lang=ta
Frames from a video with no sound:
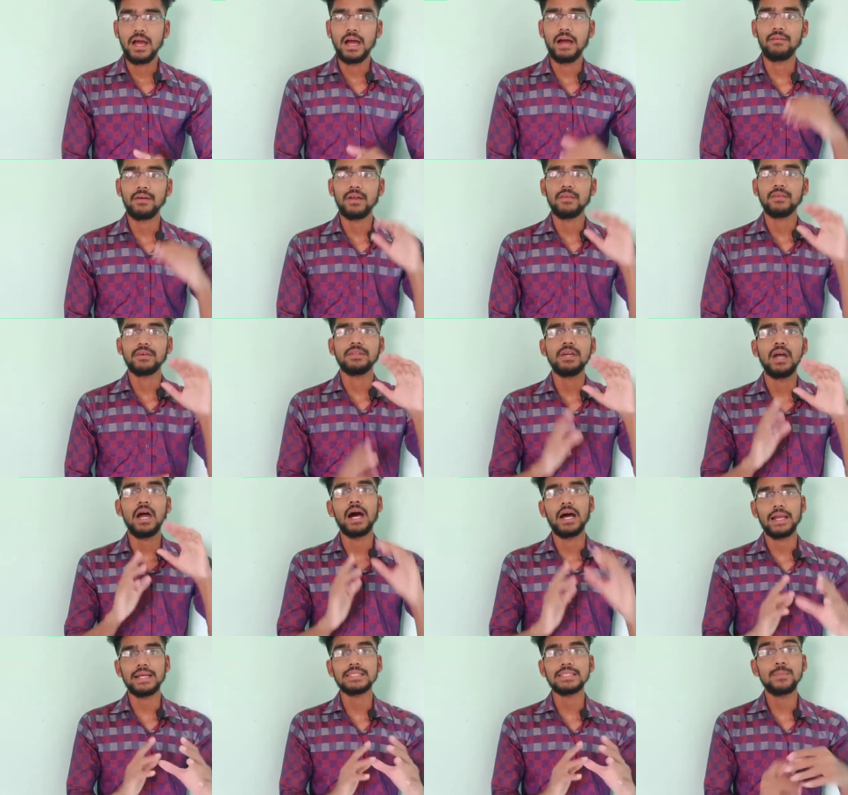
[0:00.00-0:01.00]
அவரை வந்து
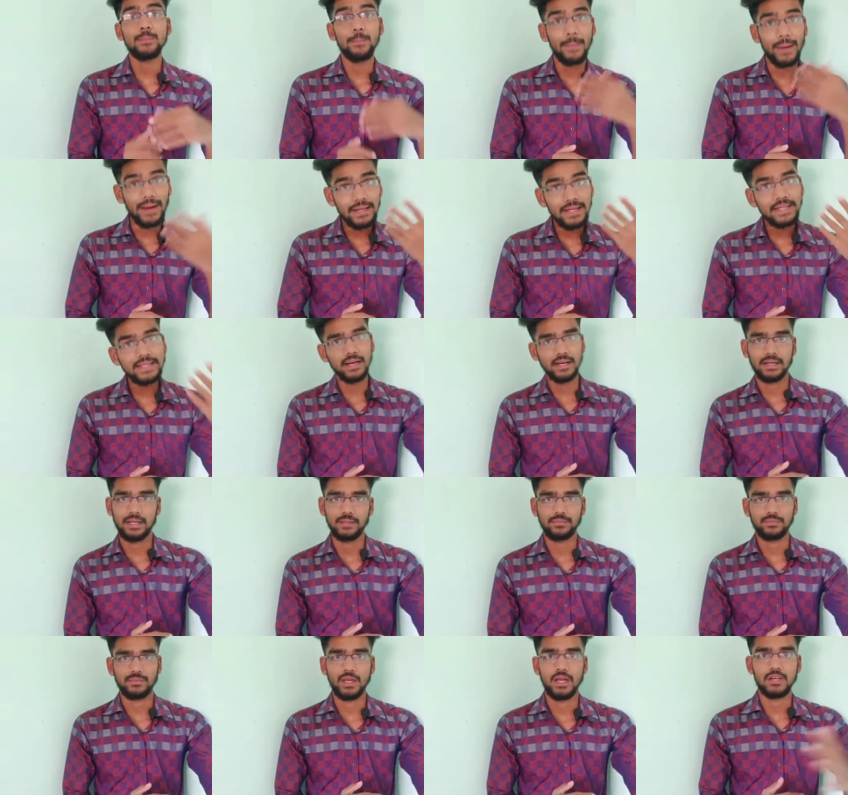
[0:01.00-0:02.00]
அரெஸ்ட் பண்ணிட்டாங்க
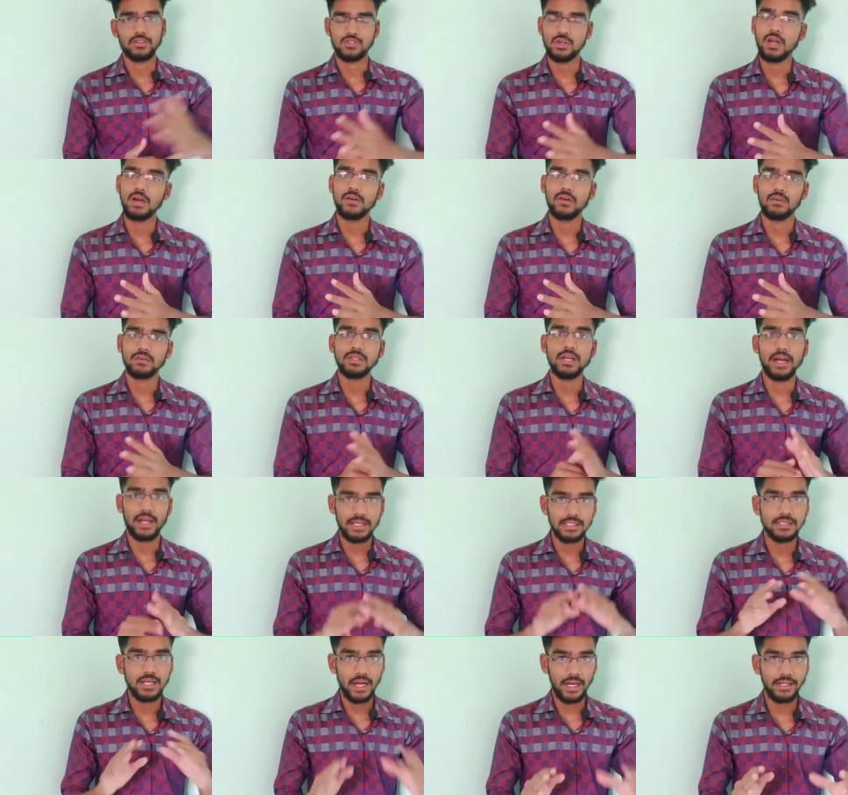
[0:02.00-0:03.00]
ஆக்சுவலாக அவர் வந்து
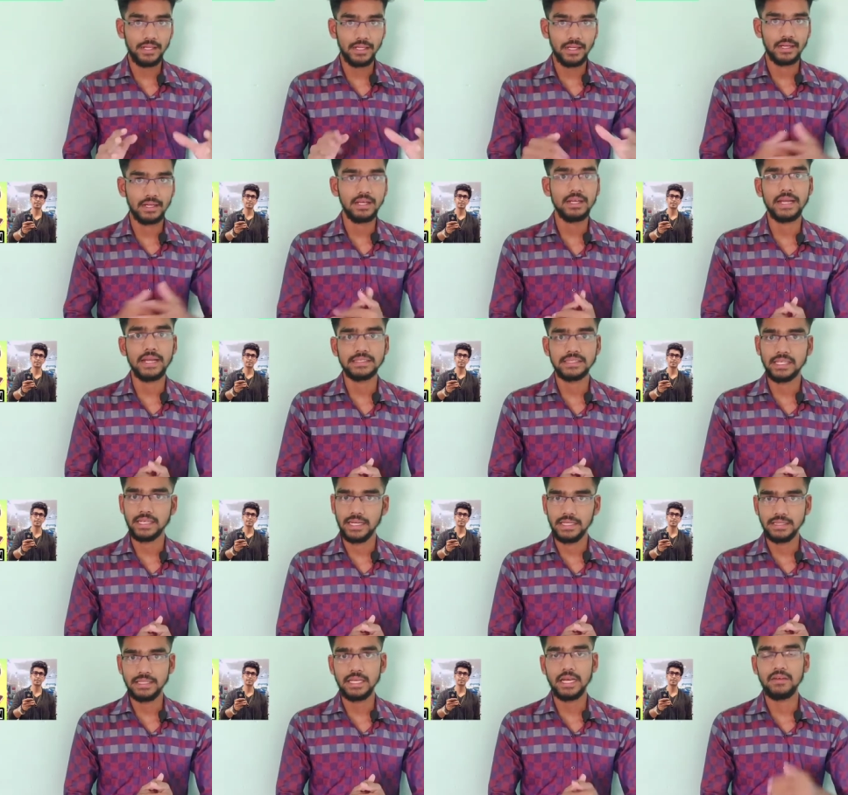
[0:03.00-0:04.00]
அரெஸ்ட் ஆகிட்டார் நேற்று
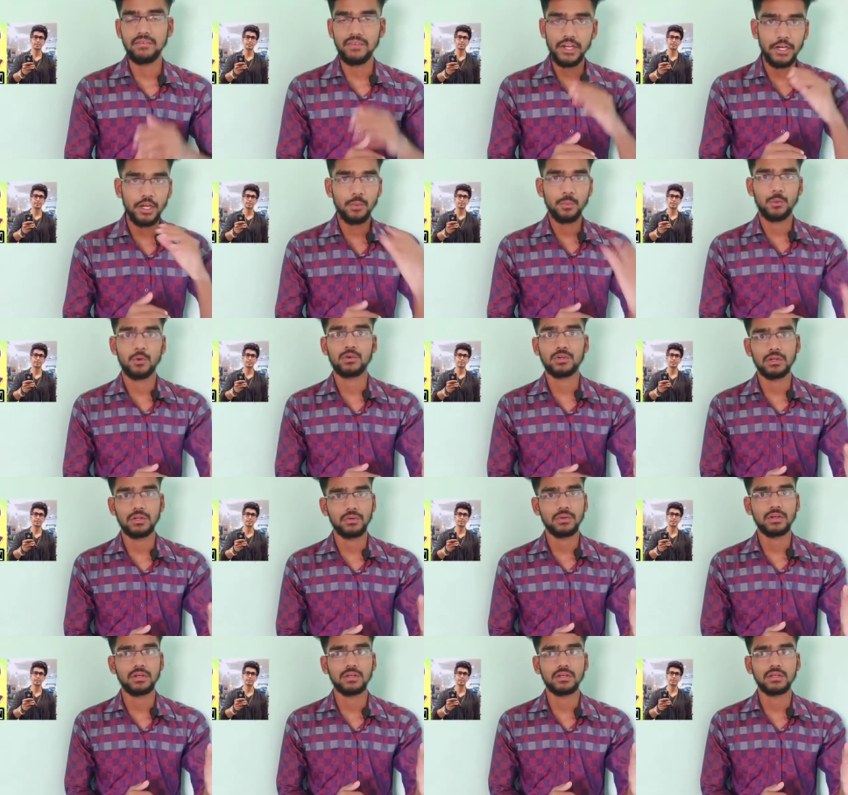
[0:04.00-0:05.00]
நேற்று நான் வீடியோ போட்ட
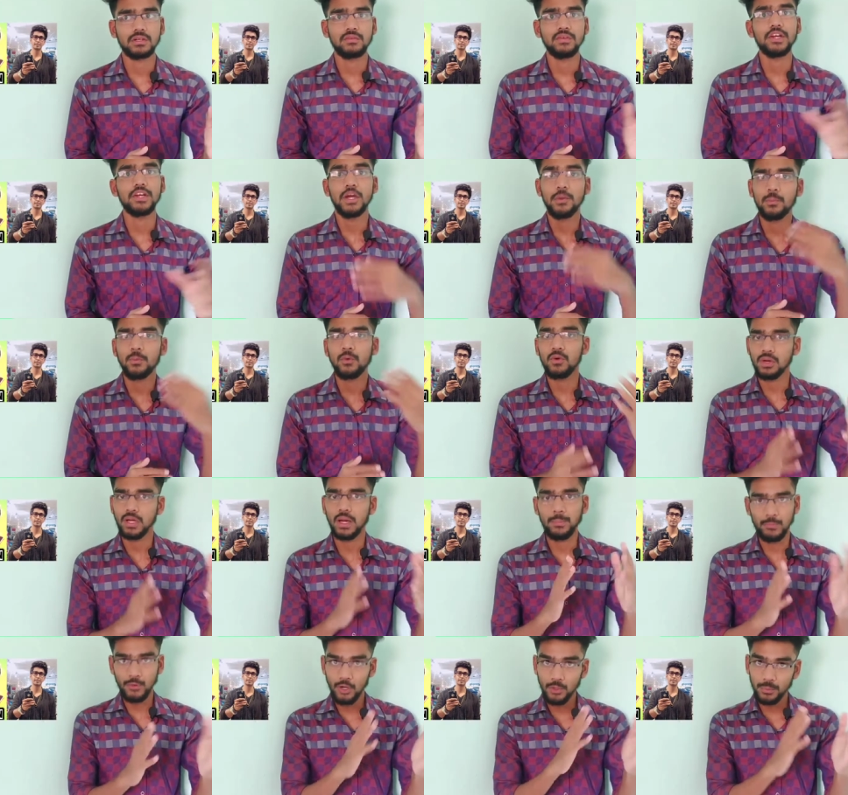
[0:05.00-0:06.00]
ஒரு வீடியோ போடுற
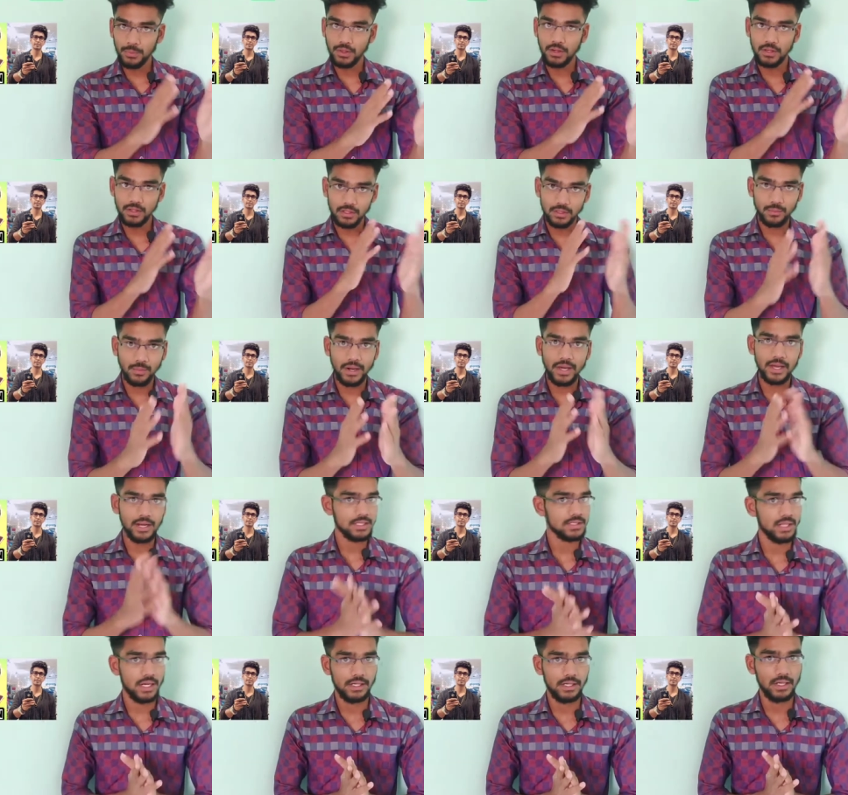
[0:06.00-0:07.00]
அப்லோட் பண்ணுறதுக்கு முன்னாடி
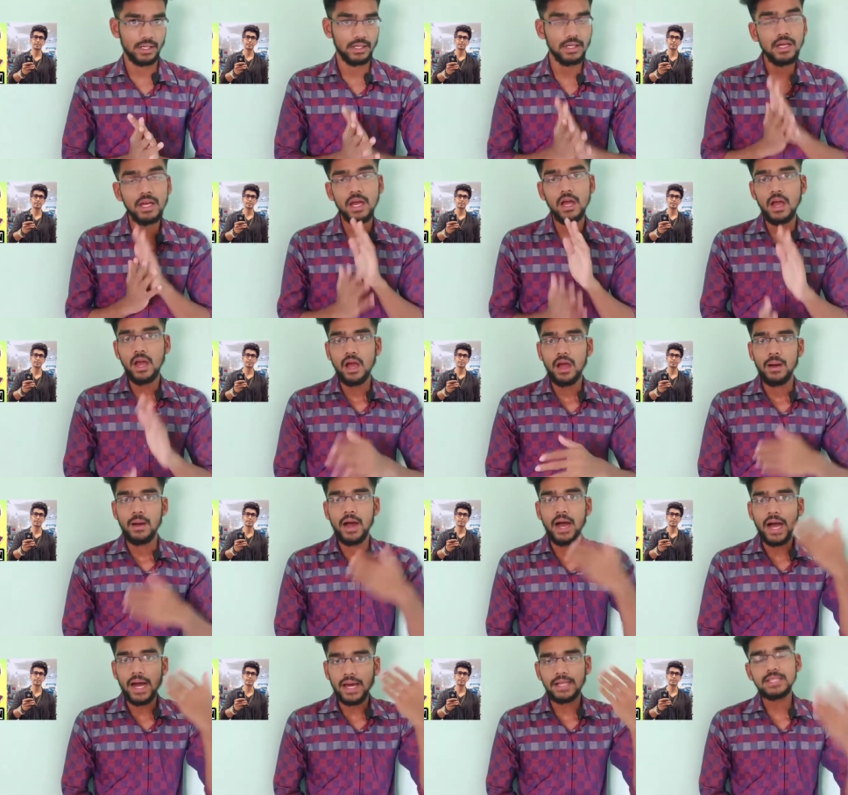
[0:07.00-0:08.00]
அரெஸ்ட் ஆகிட்டார்
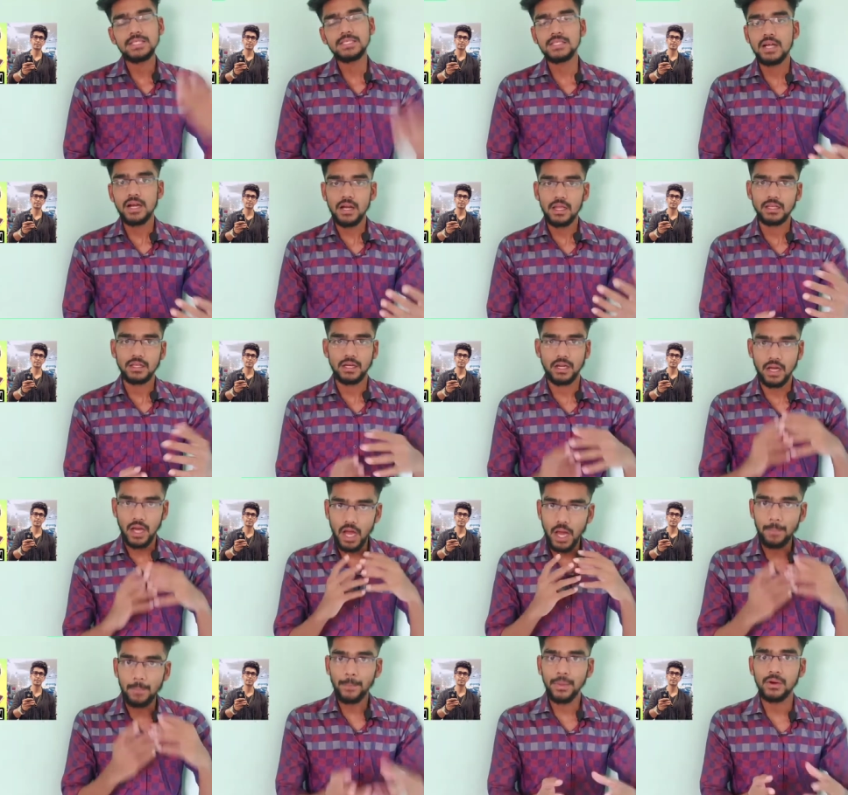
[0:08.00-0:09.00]
அரெஸ்ட் ஆனதுக்கு
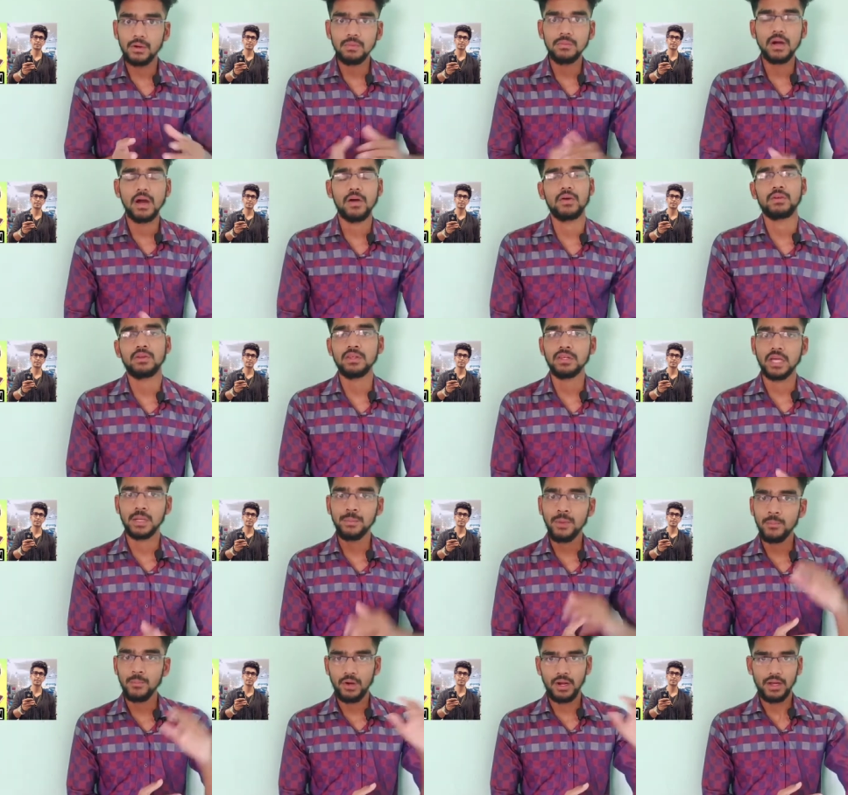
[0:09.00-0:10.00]
அப்புறம் அவர் வந்து
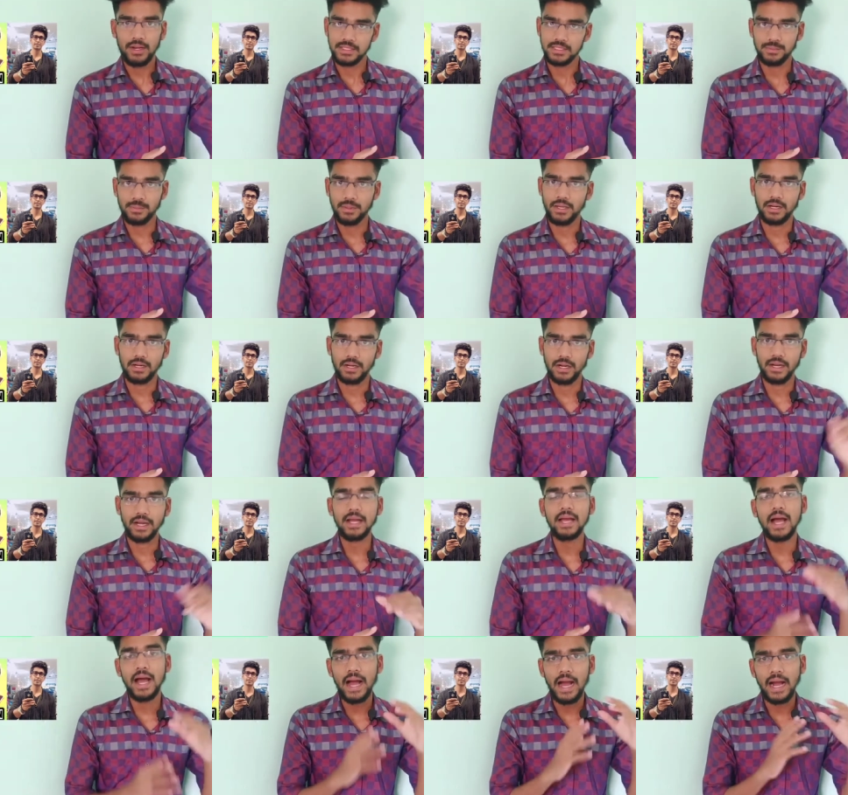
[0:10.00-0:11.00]
தர்மபுரியில் அரெஸ்ட் பண்ணியிருக்காங்க
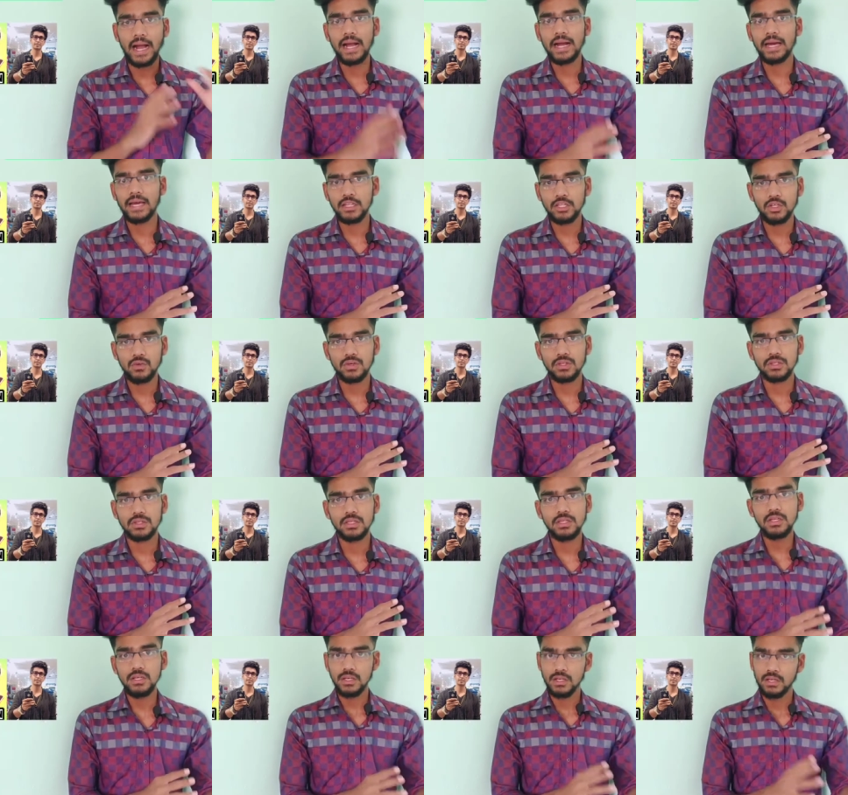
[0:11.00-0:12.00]
அங்கேருந்து வந்து